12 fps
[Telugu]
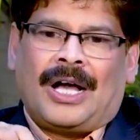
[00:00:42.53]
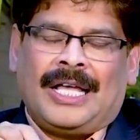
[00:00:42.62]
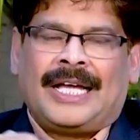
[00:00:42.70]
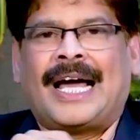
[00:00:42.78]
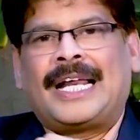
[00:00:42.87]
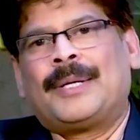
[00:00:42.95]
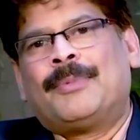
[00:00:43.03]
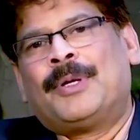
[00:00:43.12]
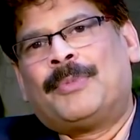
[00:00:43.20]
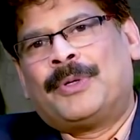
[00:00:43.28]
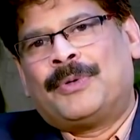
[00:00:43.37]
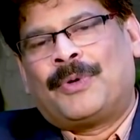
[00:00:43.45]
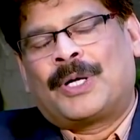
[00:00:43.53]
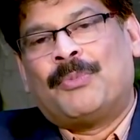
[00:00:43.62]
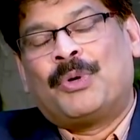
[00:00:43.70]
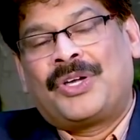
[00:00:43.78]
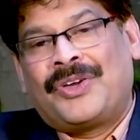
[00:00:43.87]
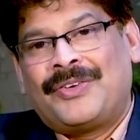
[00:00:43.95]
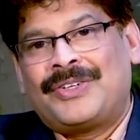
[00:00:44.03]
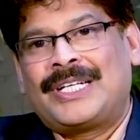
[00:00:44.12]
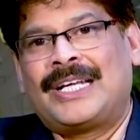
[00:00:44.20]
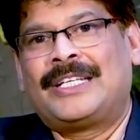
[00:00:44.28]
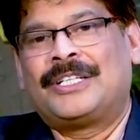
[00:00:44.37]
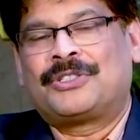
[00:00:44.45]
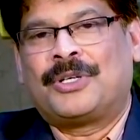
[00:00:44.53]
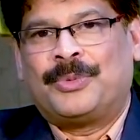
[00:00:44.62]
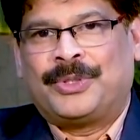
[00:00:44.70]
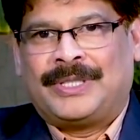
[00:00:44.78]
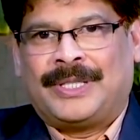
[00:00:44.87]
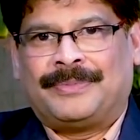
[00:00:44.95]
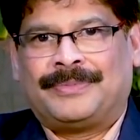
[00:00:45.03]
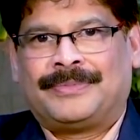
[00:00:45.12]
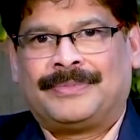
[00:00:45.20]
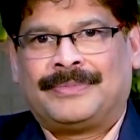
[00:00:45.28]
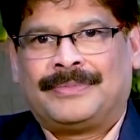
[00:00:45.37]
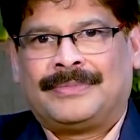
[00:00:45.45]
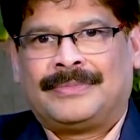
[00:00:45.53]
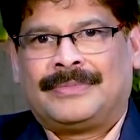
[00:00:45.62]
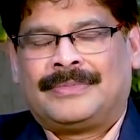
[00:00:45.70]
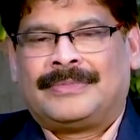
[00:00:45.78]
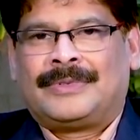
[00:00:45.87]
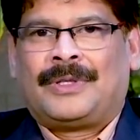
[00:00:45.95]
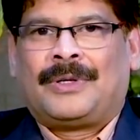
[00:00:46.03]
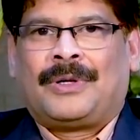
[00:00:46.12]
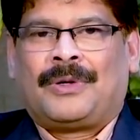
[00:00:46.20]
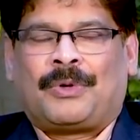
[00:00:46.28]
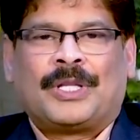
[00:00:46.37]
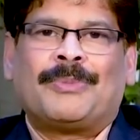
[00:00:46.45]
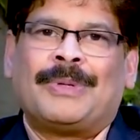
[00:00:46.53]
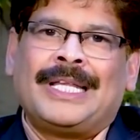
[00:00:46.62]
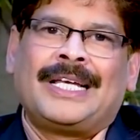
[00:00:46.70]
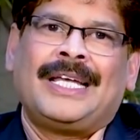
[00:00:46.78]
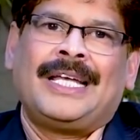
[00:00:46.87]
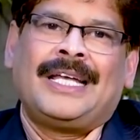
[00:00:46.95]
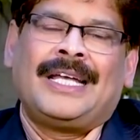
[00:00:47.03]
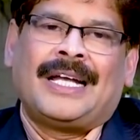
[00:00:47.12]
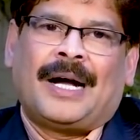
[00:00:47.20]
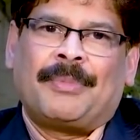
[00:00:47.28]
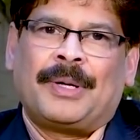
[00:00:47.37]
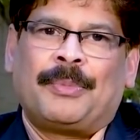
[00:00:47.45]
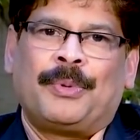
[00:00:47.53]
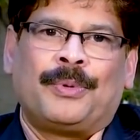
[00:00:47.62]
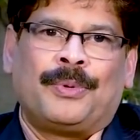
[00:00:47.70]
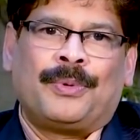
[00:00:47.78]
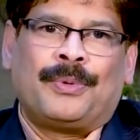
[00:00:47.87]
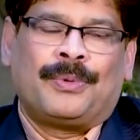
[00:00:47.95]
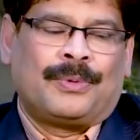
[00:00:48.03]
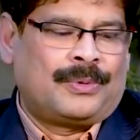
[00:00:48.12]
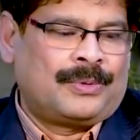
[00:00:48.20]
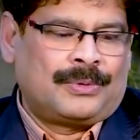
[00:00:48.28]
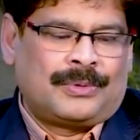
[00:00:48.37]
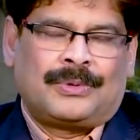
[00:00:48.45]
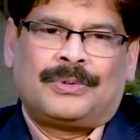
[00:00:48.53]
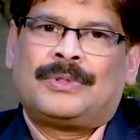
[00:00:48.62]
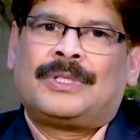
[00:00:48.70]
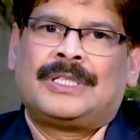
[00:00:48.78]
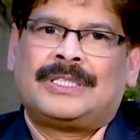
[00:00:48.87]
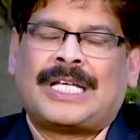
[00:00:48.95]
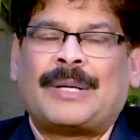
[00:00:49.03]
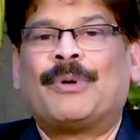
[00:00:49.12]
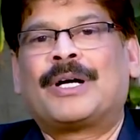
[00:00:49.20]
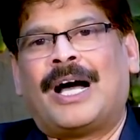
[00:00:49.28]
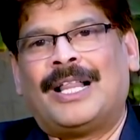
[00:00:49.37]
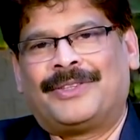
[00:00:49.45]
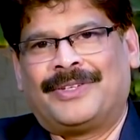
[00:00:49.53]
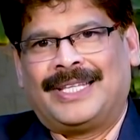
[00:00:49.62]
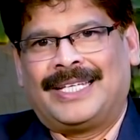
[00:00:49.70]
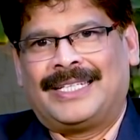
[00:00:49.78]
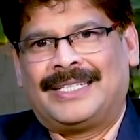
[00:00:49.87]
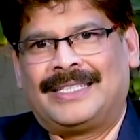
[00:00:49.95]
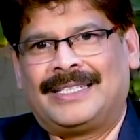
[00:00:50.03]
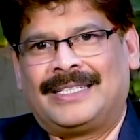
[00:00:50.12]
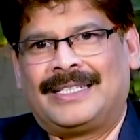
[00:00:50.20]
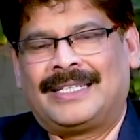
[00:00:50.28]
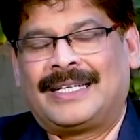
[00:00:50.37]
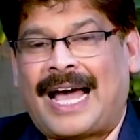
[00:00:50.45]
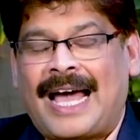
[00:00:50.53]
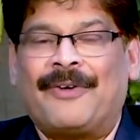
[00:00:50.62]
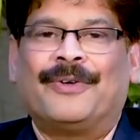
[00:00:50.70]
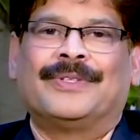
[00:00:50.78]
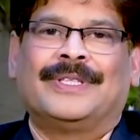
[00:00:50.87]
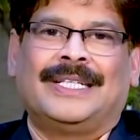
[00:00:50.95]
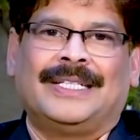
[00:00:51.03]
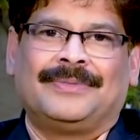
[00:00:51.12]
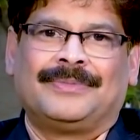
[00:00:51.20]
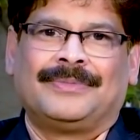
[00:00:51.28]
ఈ కార్యక్రమంలో మనం ఒక ముఖ్యమైన విషయాన్ని తెలుసుకోబోతున్నాం కొంతమందికి అప్పుడప్పుడు చర్మం కాలుతుంది గాయం అవుతుంది